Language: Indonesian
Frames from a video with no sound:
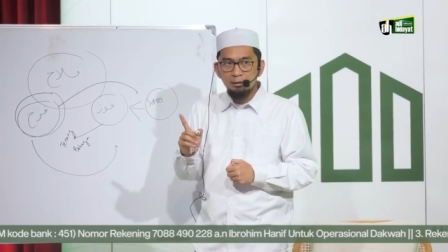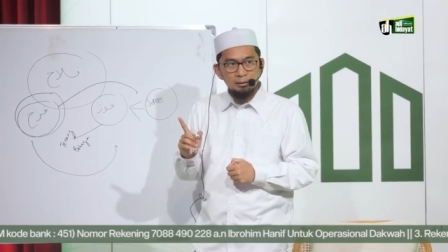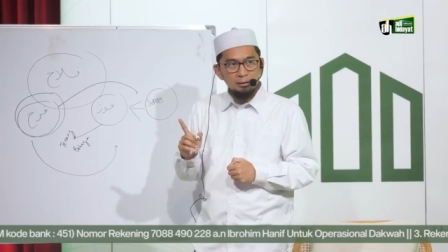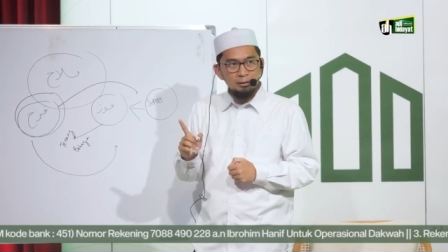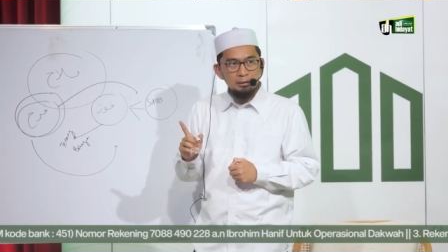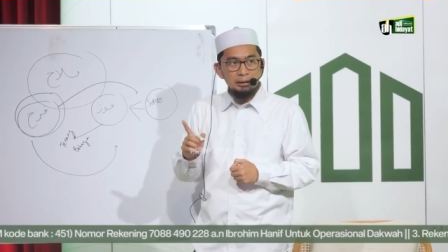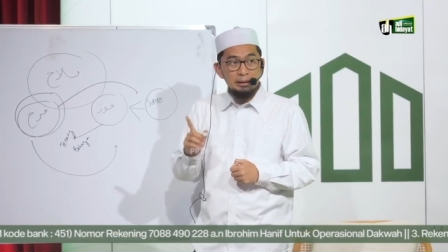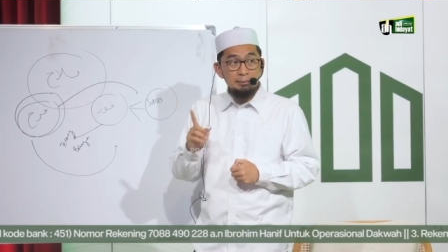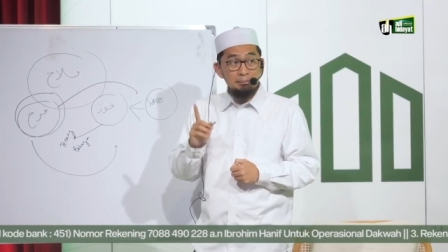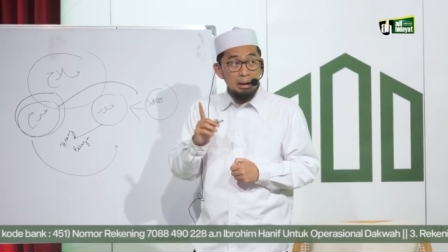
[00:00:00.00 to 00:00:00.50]

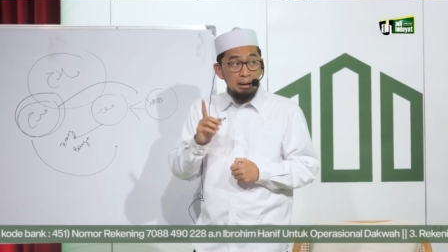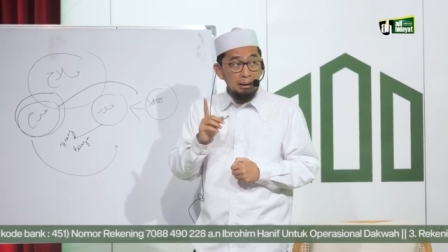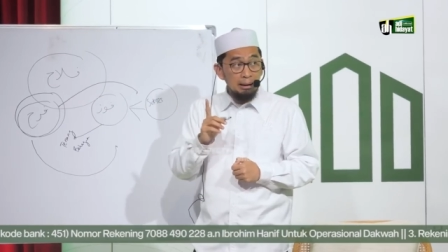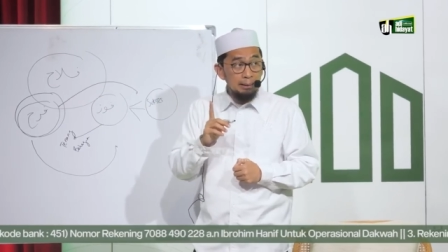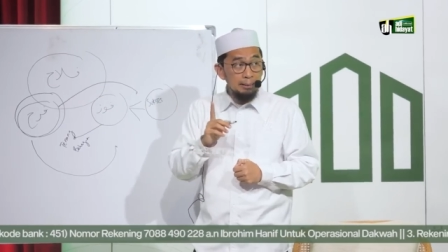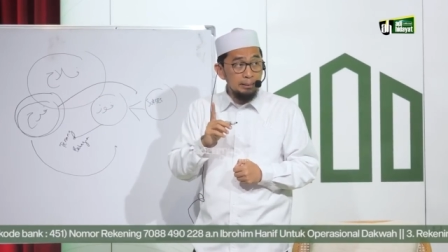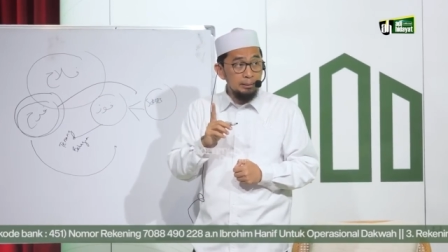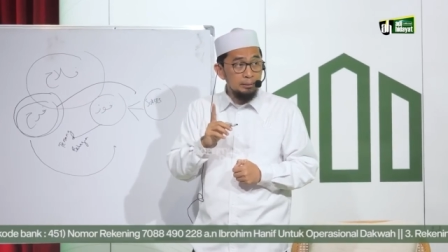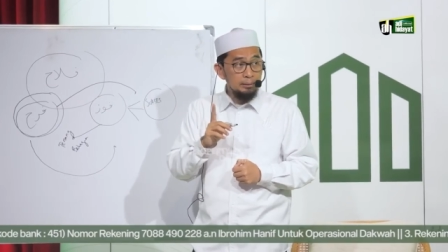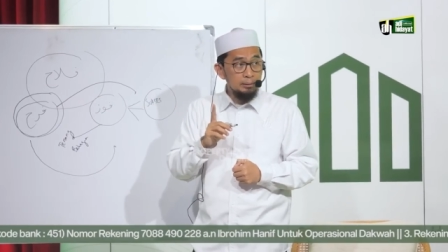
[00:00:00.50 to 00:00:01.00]
ini, lima
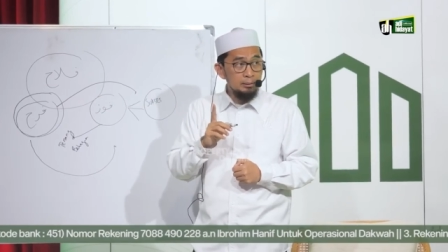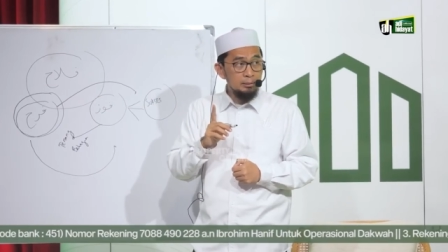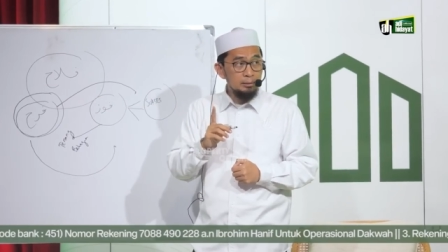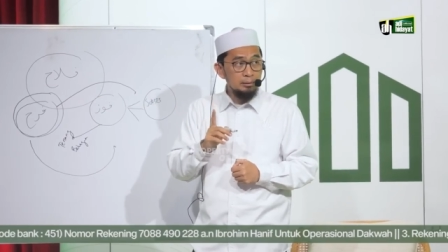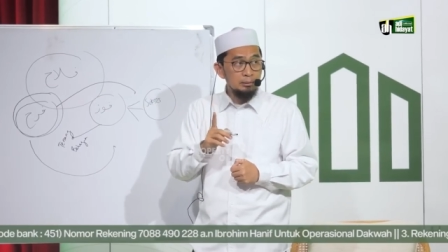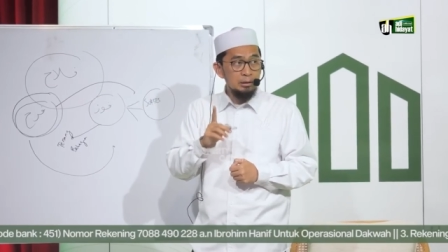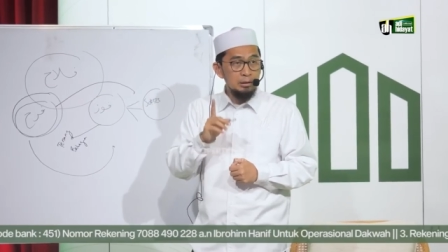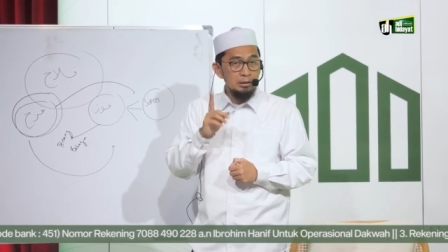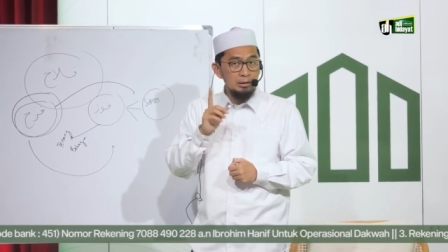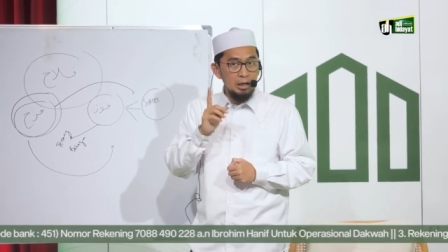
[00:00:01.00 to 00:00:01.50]
kali ini
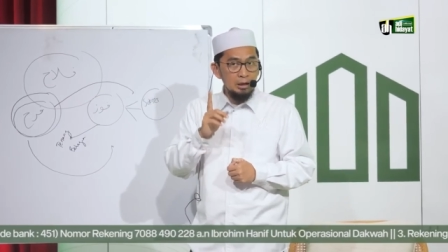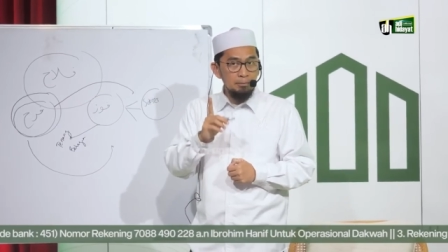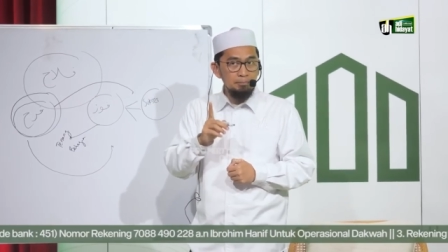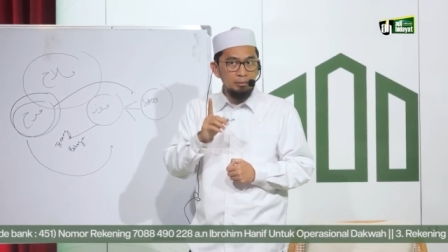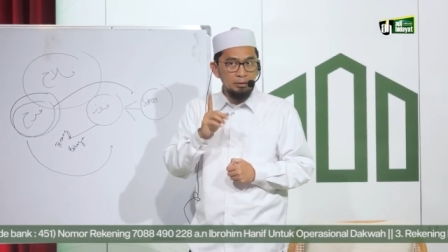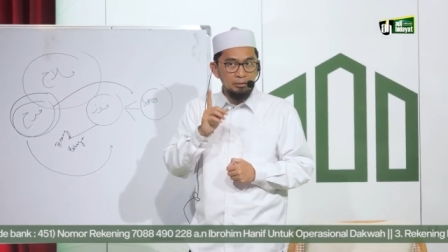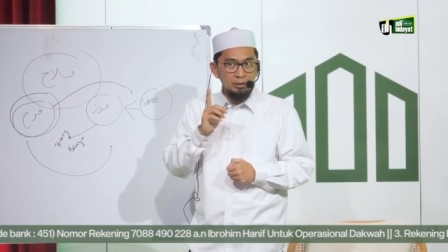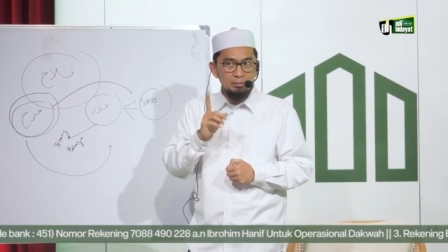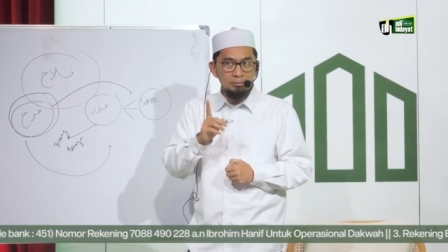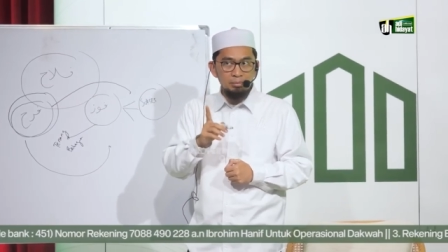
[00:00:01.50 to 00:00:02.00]
tidak
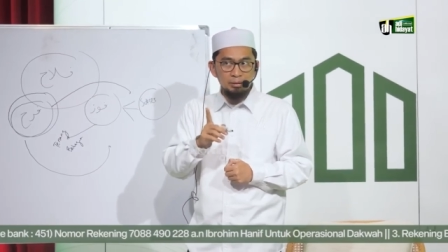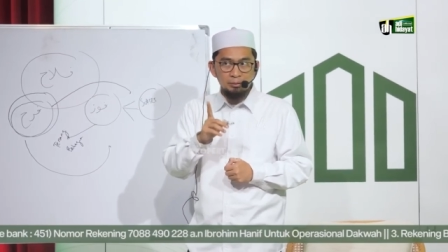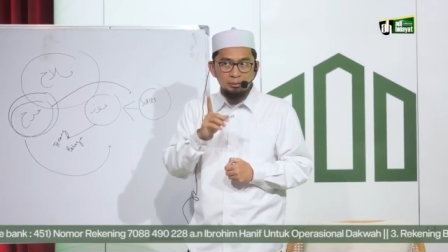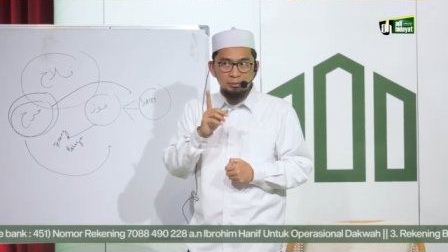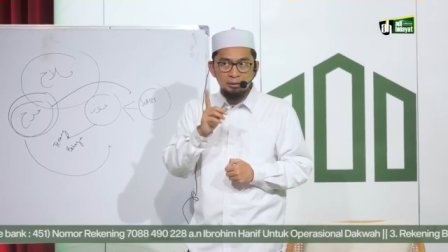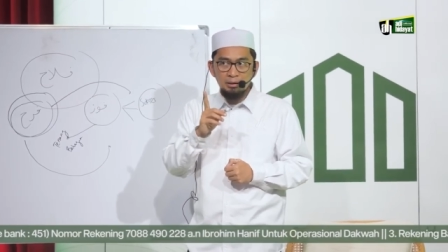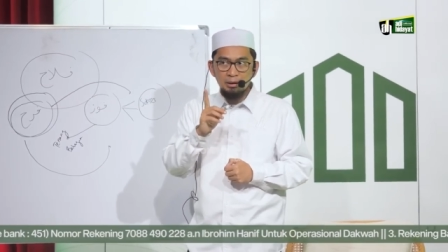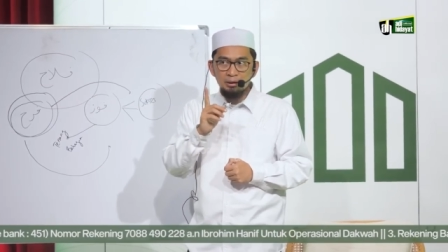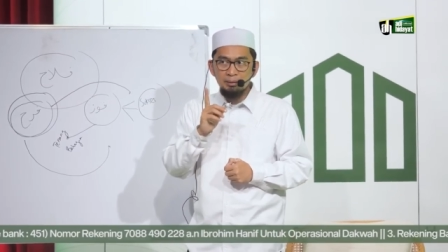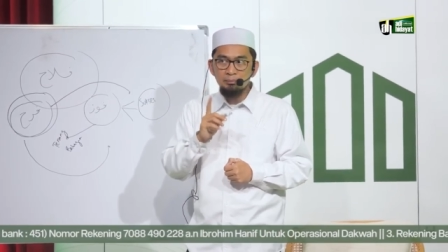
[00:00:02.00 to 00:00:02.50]
pernah
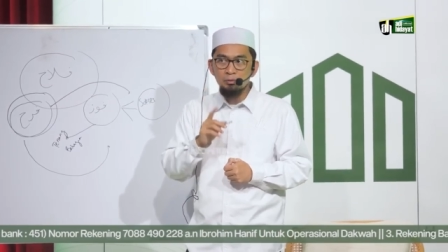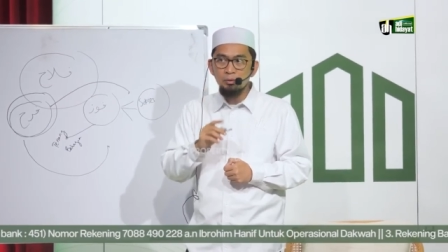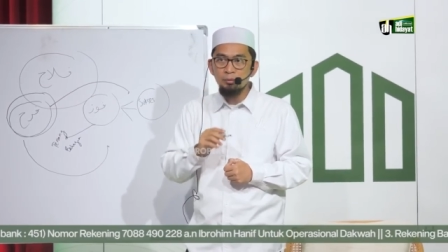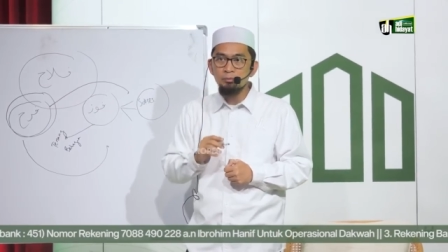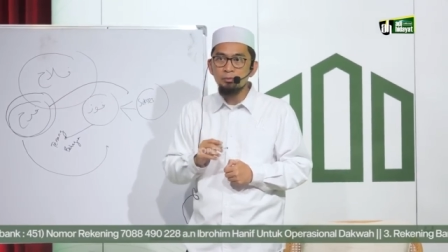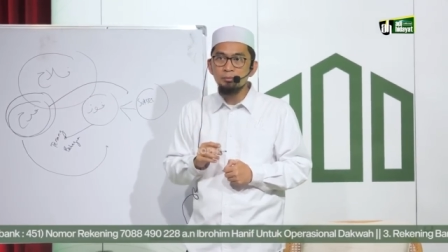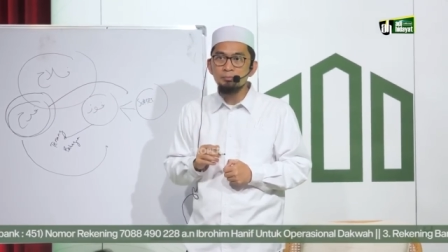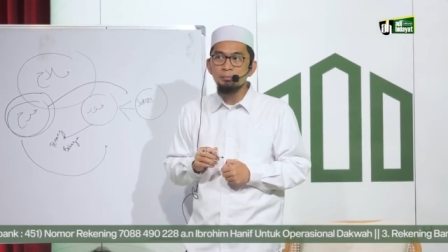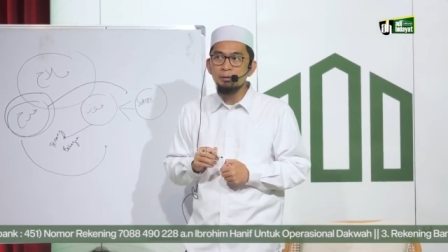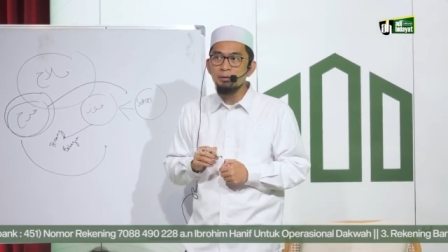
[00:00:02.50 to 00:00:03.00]
berhenti dalam
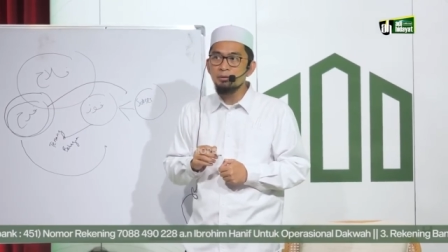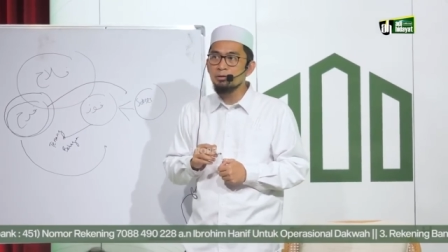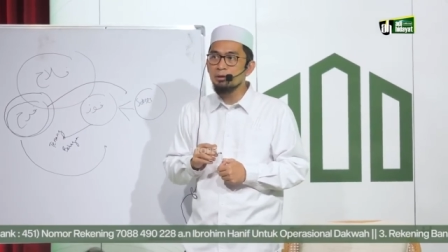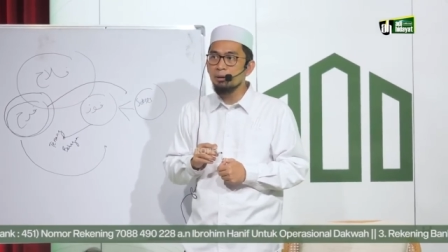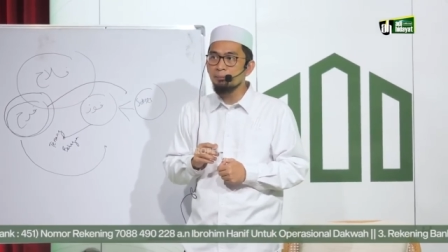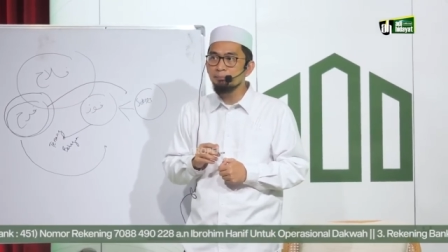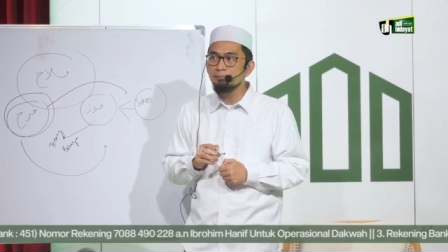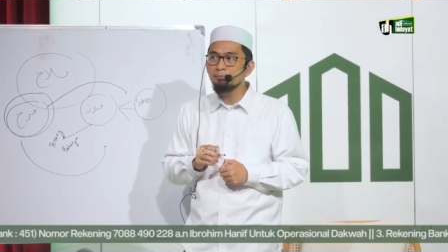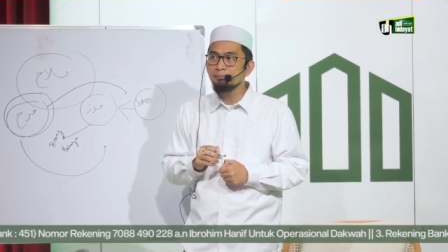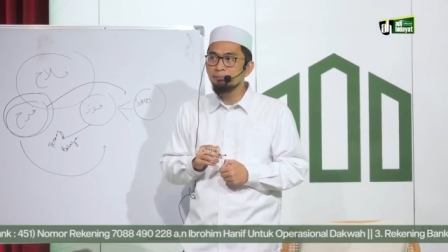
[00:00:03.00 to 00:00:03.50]
24
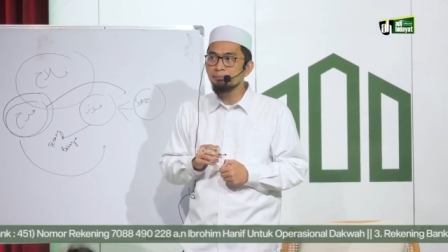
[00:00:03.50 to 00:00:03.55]
jam.